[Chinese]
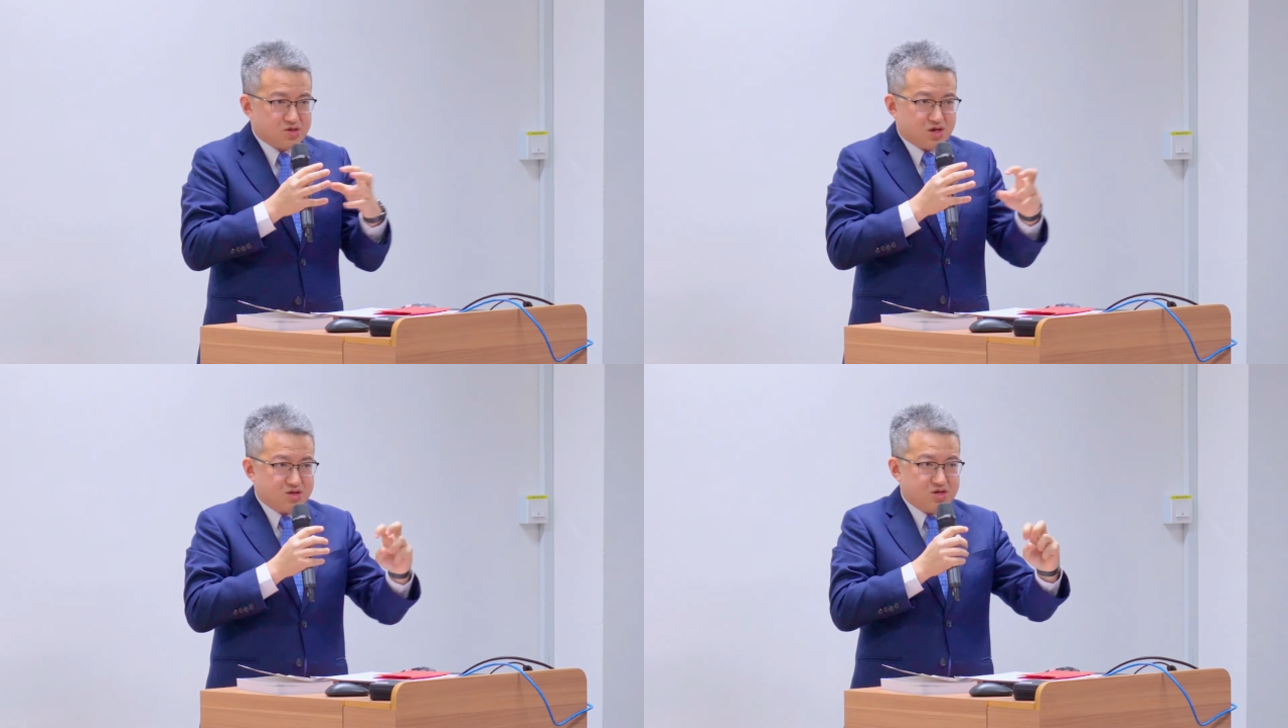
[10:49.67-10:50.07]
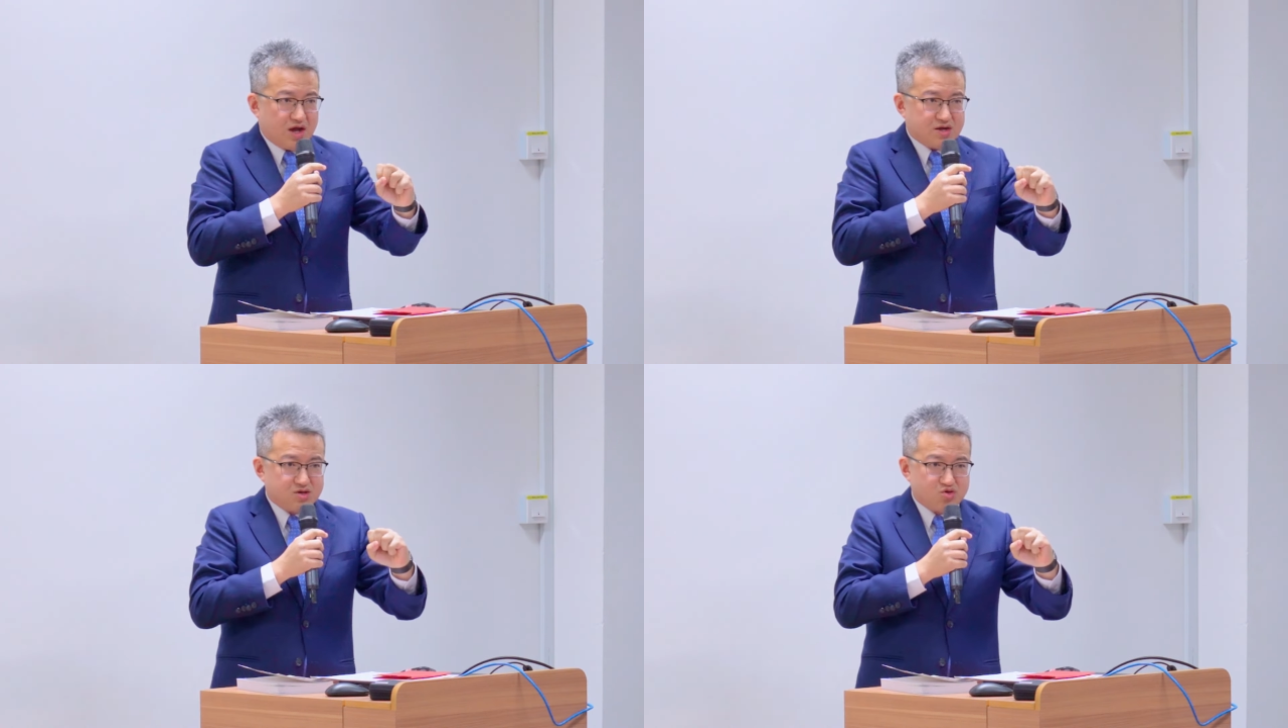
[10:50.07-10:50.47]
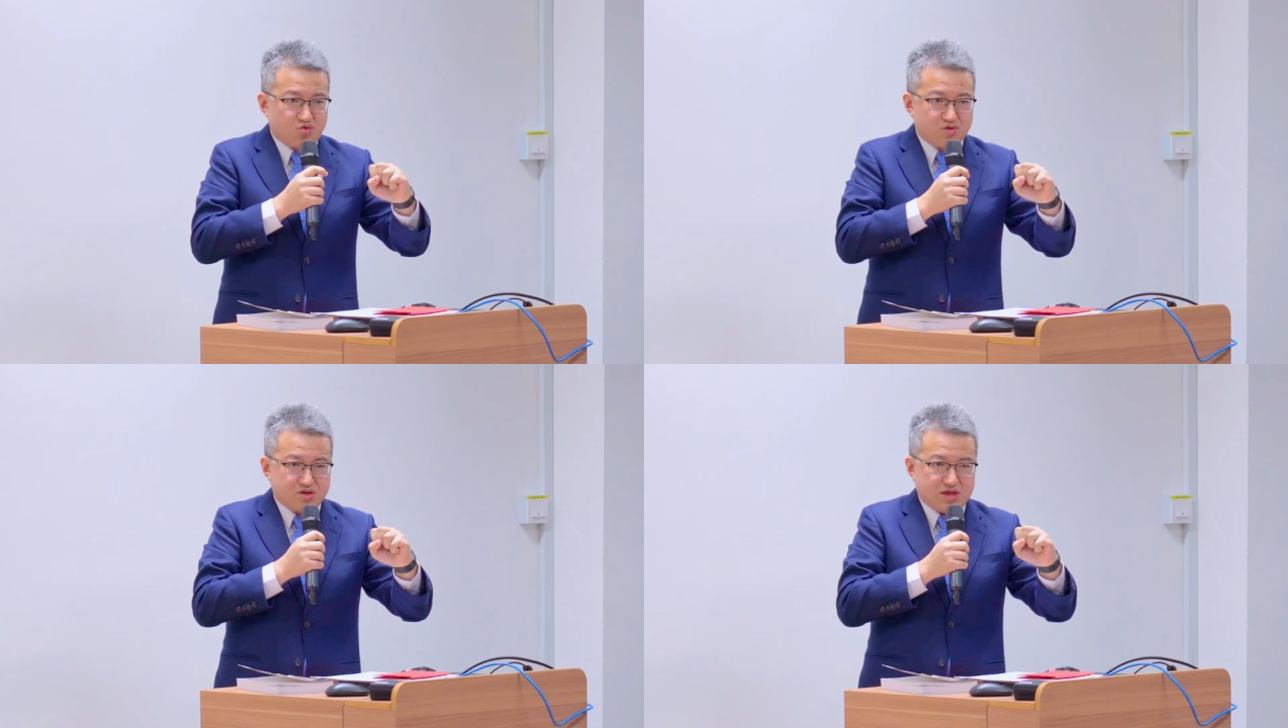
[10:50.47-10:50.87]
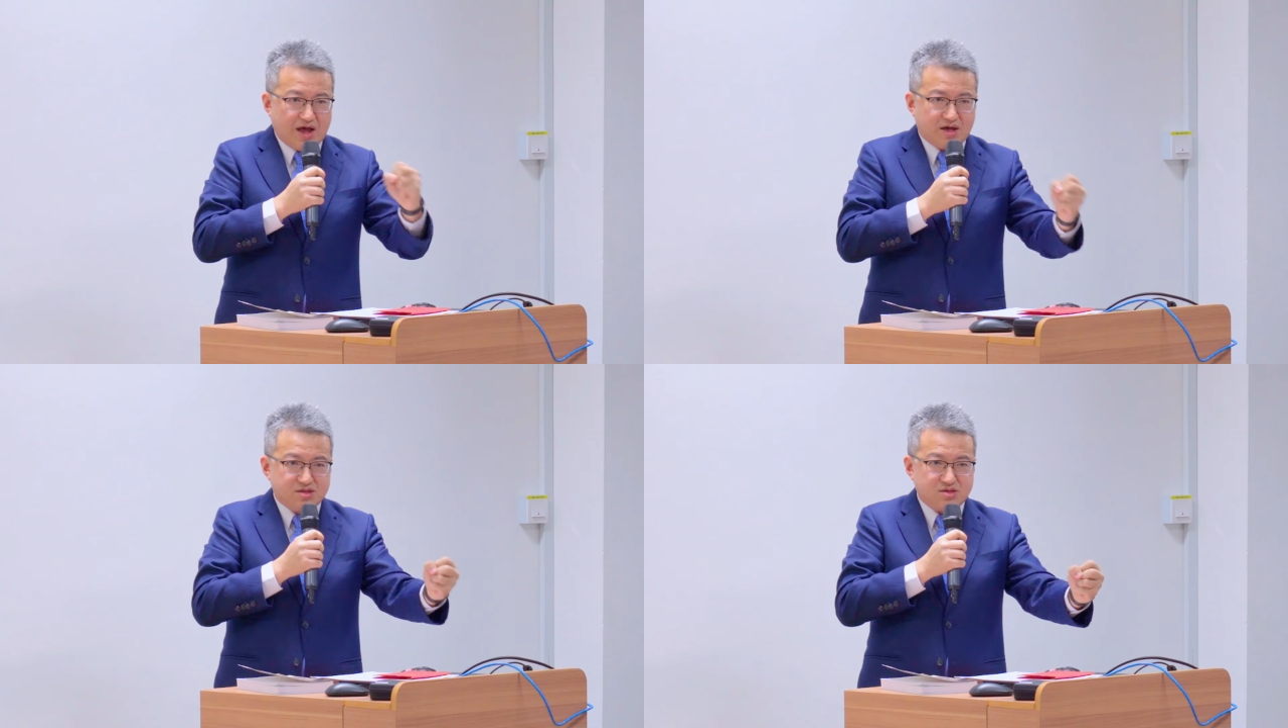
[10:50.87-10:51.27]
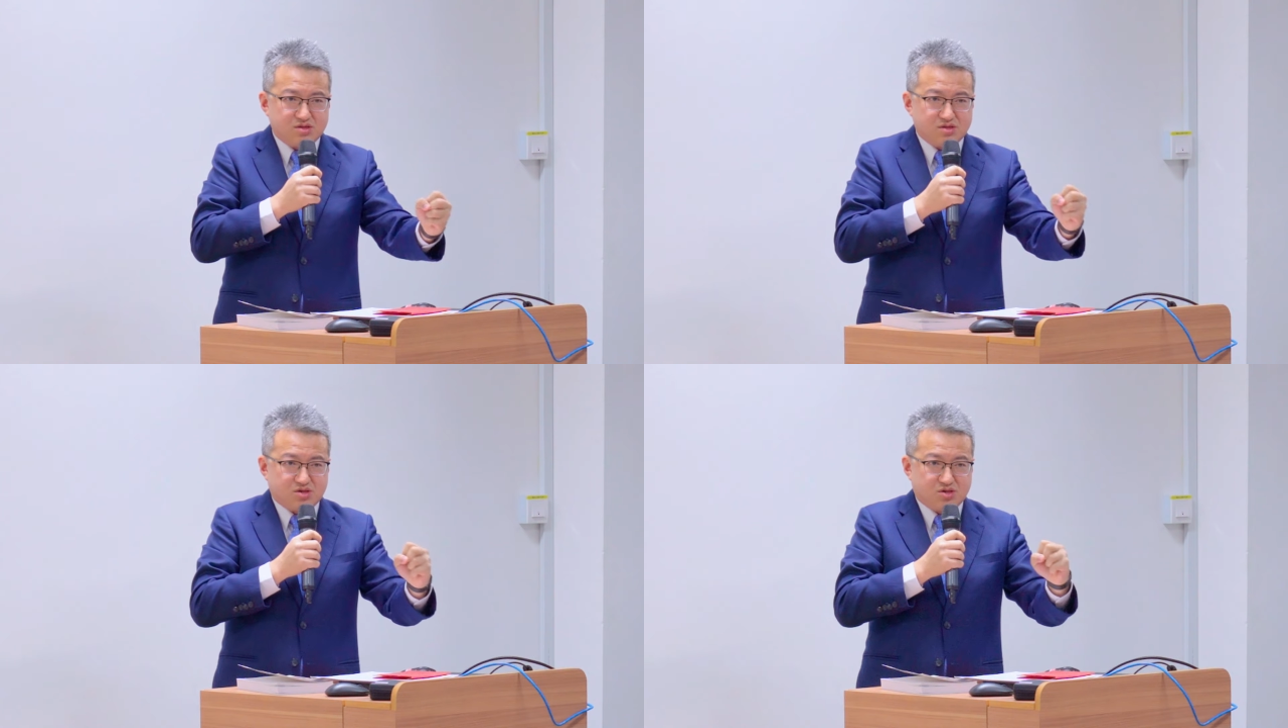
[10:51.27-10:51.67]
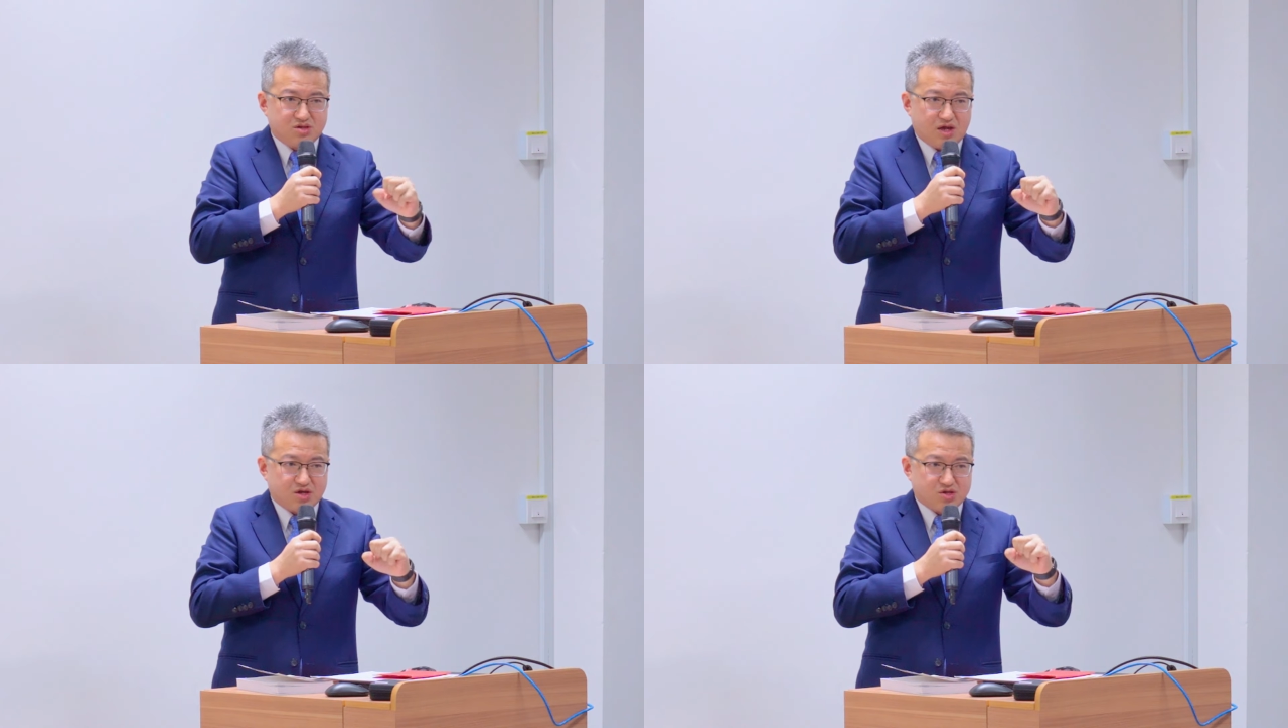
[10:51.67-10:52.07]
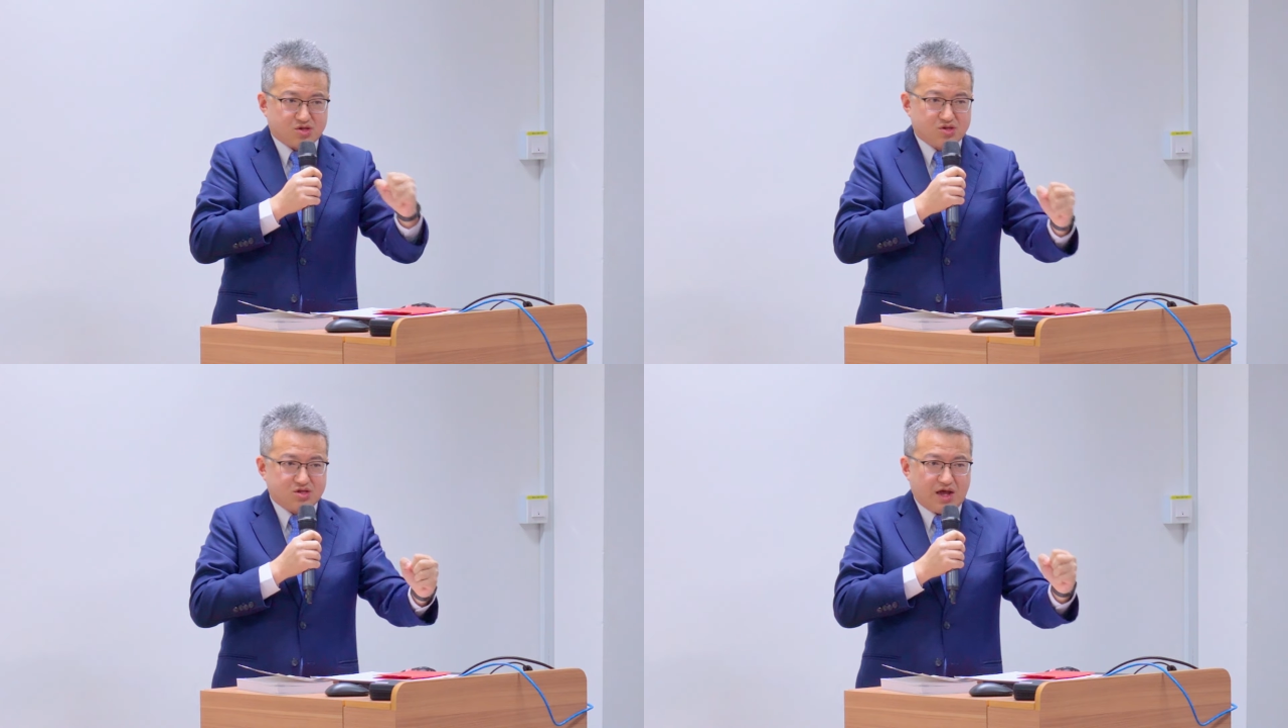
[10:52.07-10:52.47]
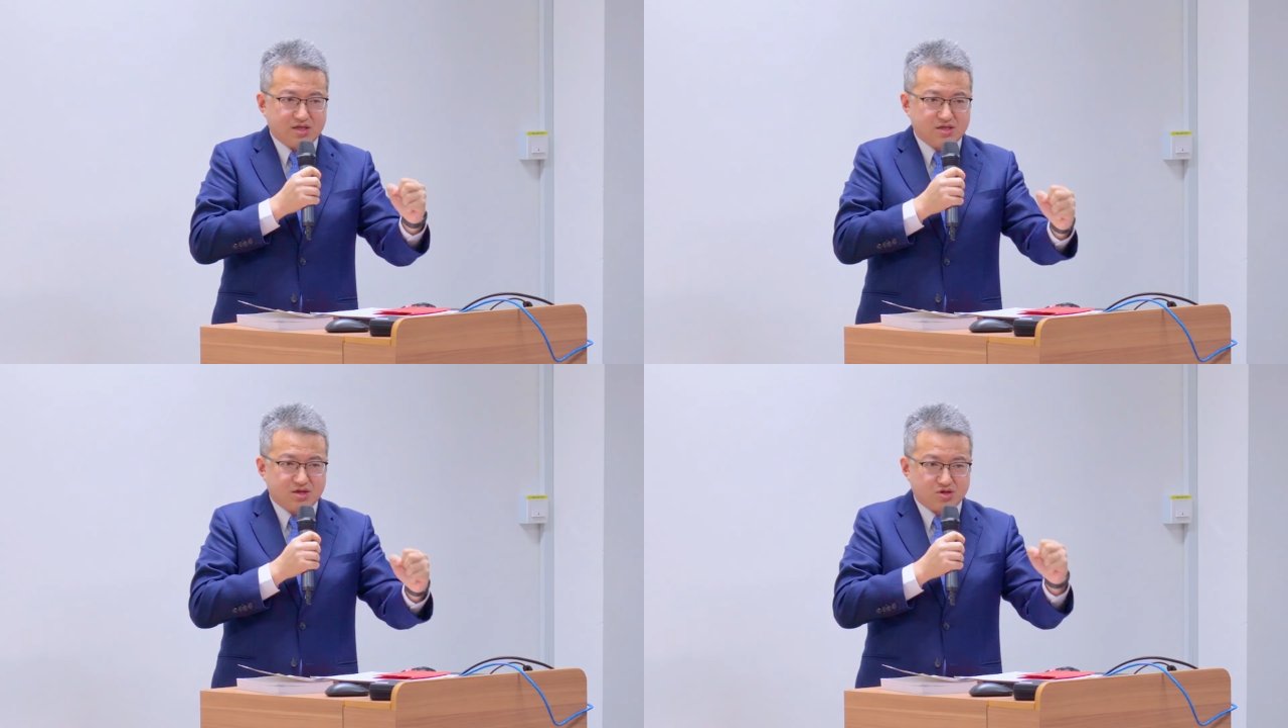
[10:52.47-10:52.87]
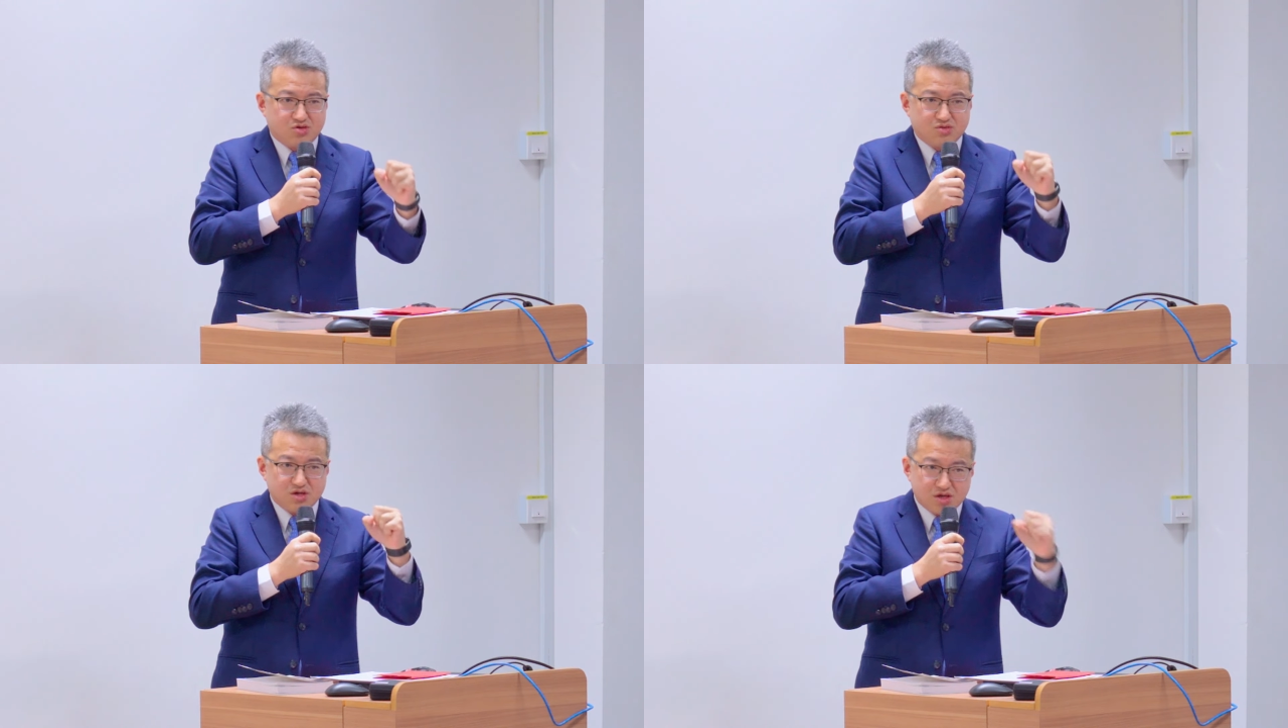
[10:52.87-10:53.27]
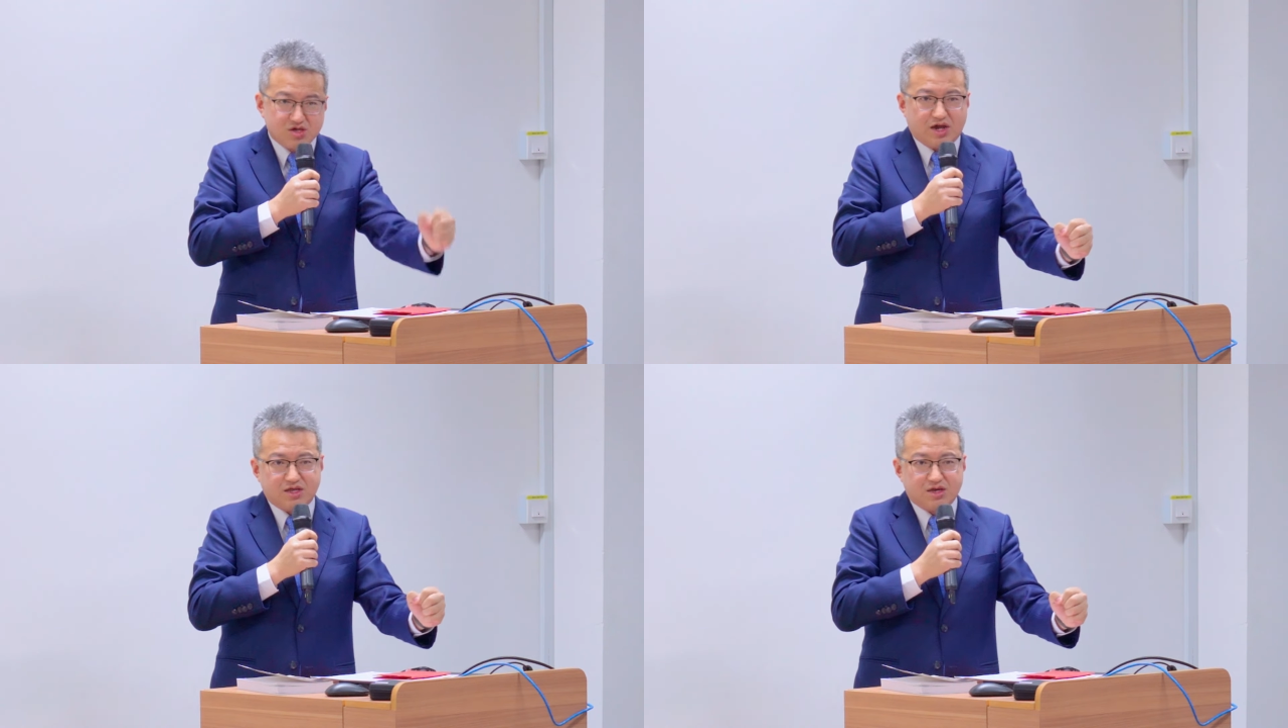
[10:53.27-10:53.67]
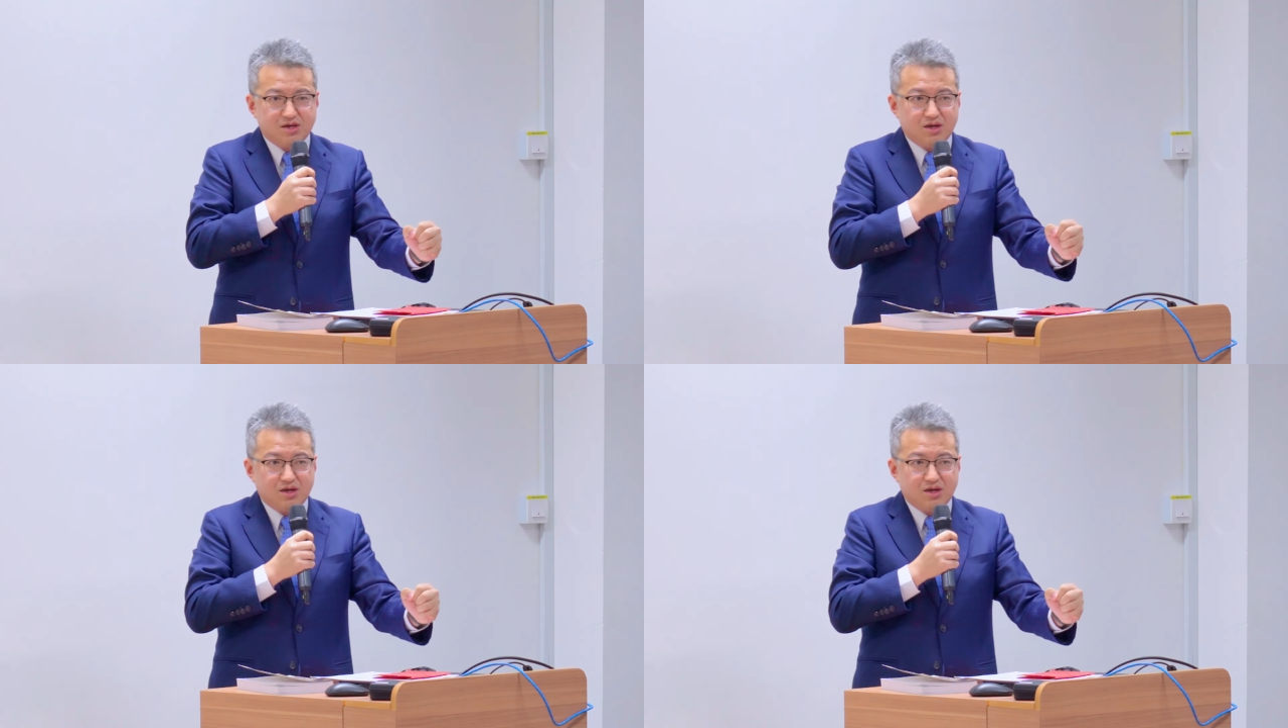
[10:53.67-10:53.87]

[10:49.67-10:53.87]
陈嘉庚作为当时那个时代的领袖的影响力，